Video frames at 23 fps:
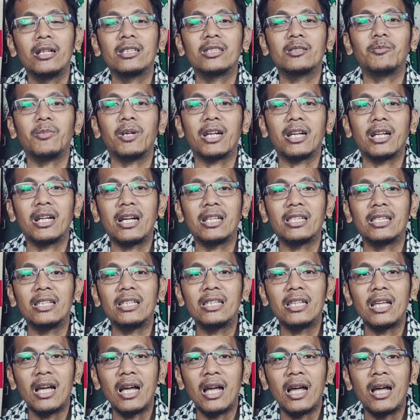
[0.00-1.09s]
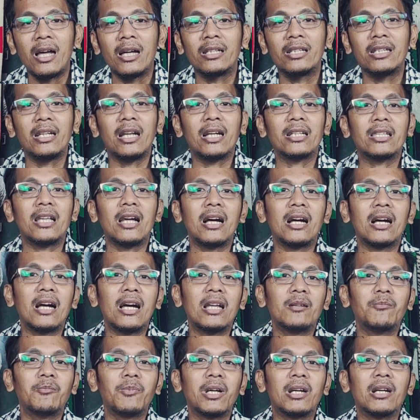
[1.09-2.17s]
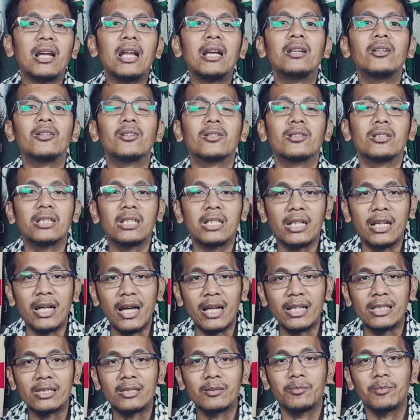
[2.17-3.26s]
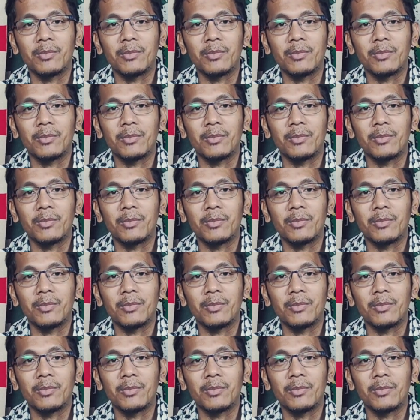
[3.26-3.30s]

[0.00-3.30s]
Sebagai gantinya didatangkan Fernando Rodriguez,